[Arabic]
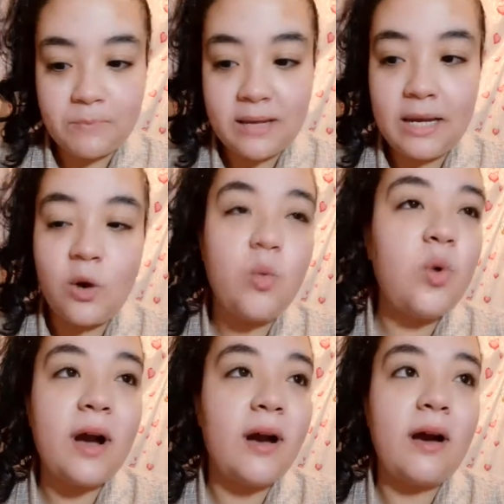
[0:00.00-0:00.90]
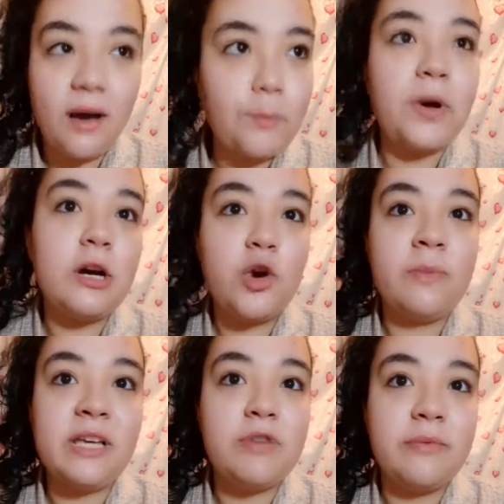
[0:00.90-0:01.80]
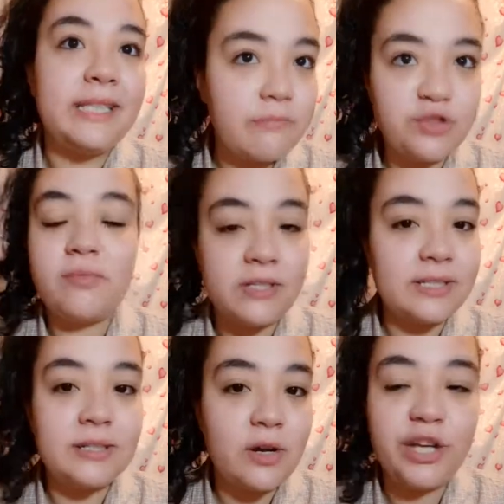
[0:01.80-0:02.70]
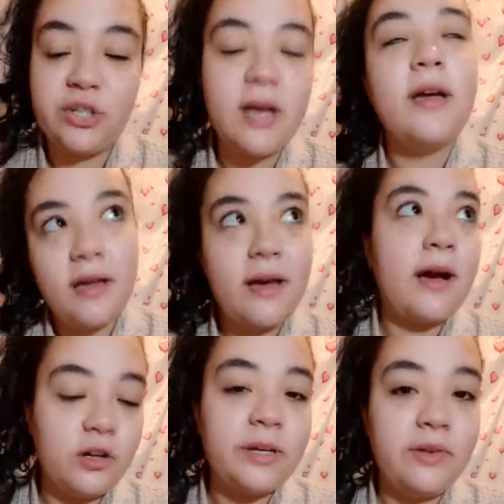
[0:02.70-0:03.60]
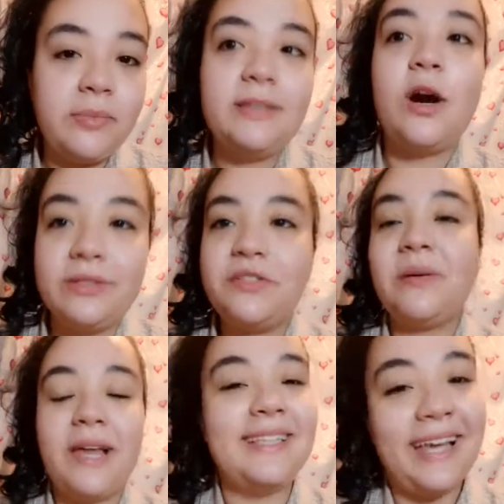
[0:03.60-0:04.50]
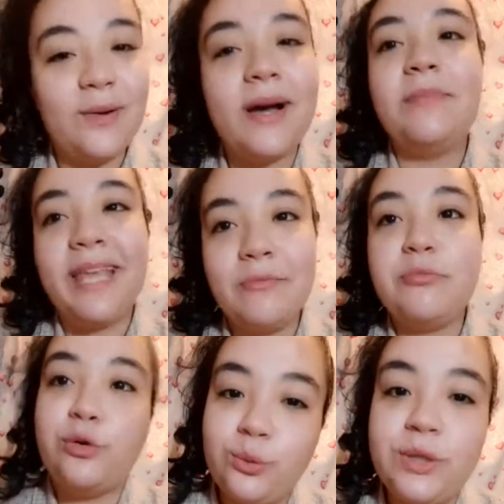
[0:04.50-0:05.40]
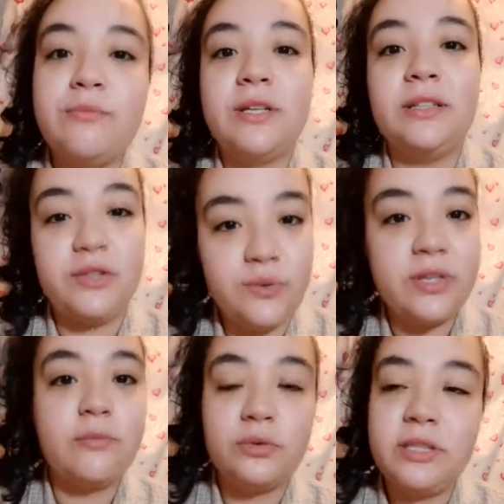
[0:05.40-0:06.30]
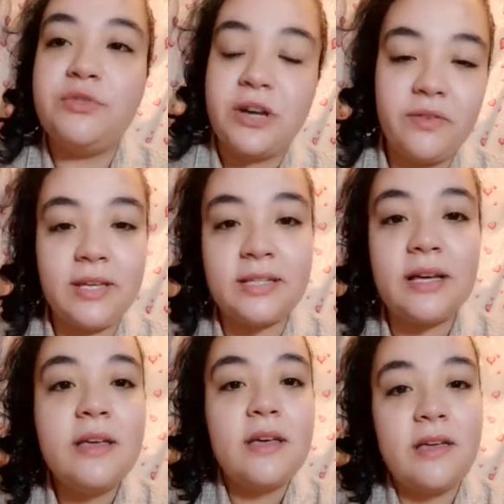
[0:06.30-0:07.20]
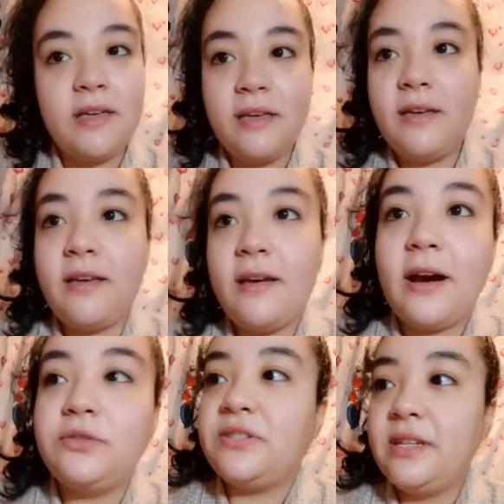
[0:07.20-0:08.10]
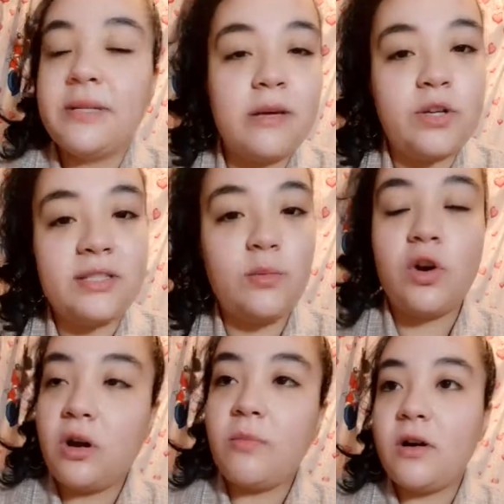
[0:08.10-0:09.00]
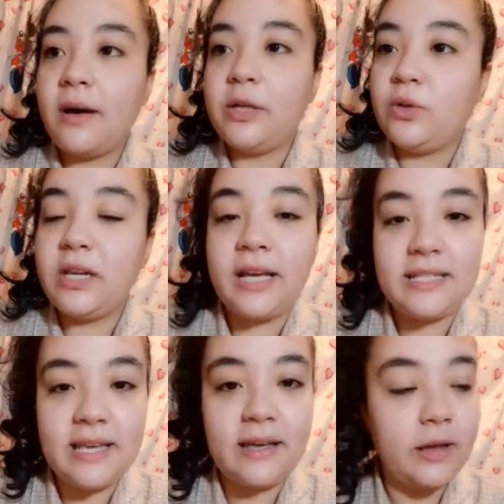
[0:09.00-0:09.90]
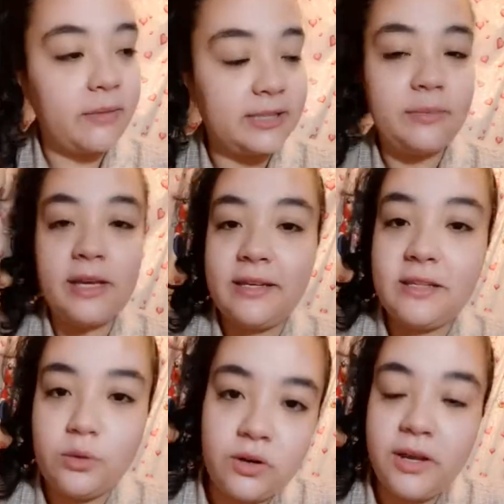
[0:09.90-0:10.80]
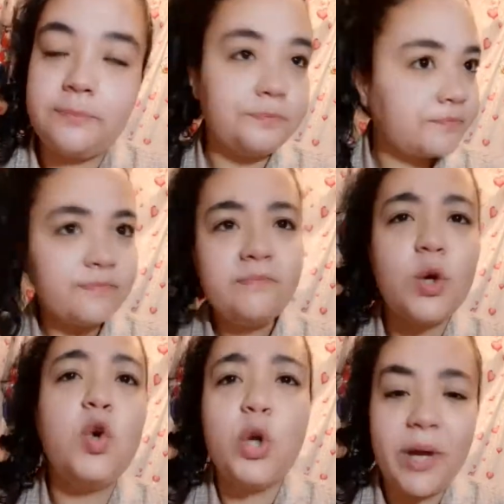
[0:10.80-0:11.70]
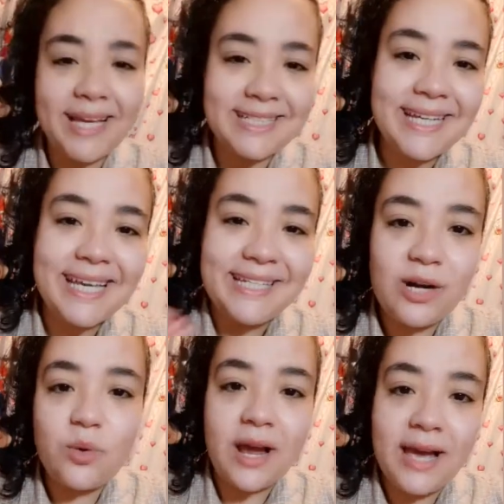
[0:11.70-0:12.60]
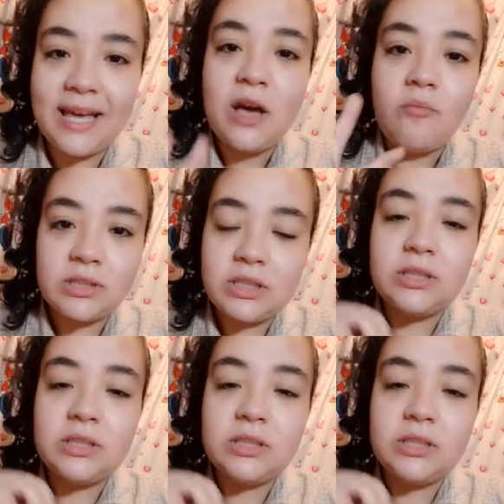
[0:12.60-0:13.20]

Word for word: اللي هو بروح مثلا بره بكتئب بشوف مناظر وحشه اقعد بقى في البيت احوط نفسي بقى بالحاجات الحلوه بلابي بكتبي بتلفزيوني باوضتي مش عارفه ايه كده آه، اقعد في سريري مثلا معززه مكرمه اعمل كل اللي انا عايزاه على مكتبي انجز اللي ورايا كل واحد يدور على منطقه